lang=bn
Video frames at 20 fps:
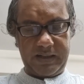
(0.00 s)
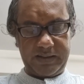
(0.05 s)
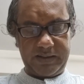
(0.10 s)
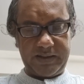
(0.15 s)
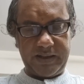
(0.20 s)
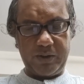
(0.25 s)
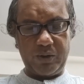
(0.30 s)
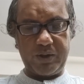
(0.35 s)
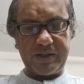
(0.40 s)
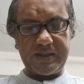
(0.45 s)

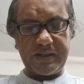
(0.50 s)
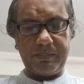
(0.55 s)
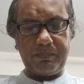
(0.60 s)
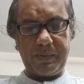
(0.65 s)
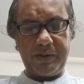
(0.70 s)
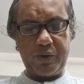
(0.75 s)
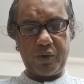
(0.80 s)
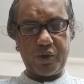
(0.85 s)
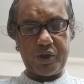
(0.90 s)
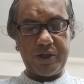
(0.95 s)
জাহিদুল হাসান
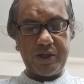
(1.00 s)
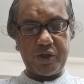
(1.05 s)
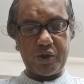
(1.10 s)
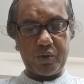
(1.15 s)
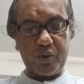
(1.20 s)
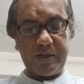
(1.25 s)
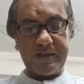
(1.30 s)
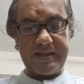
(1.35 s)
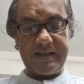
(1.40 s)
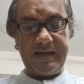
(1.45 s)
পিন্টু শেষ
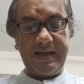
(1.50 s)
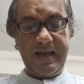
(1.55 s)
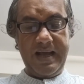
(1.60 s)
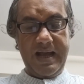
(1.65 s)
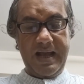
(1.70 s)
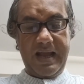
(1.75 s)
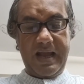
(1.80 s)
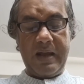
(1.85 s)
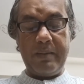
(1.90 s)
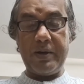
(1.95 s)
করেছেন
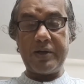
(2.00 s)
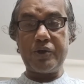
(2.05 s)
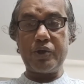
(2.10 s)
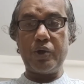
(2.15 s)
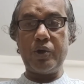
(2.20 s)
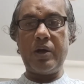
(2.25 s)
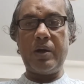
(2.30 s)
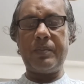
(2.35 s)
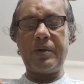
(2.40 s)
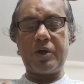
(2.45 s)
এবার
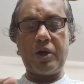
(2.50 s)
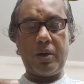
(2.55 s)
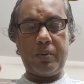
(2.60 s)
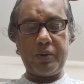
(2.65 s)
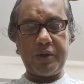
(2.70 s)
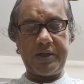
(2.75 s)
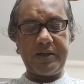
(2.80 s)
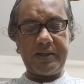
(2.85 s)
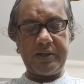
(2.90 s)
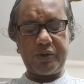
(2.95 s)
চলুন আমরা
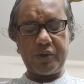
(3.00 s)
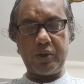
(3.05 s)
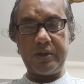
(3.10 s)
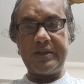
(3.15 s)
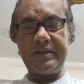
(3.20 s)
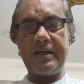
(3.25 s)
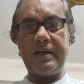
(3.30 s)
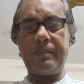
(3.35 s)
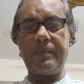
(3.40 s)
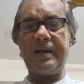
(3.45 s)
খবরটিতে চলে
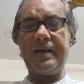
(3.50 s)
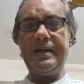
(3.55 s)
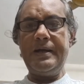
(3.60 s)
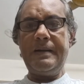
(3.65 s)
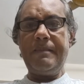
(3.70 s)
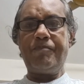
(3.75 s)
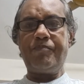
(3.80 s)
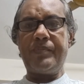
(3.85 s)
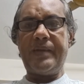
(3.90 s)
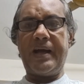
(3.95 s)
যাই আমরা
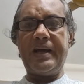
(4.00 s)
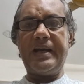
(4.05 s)
দ্য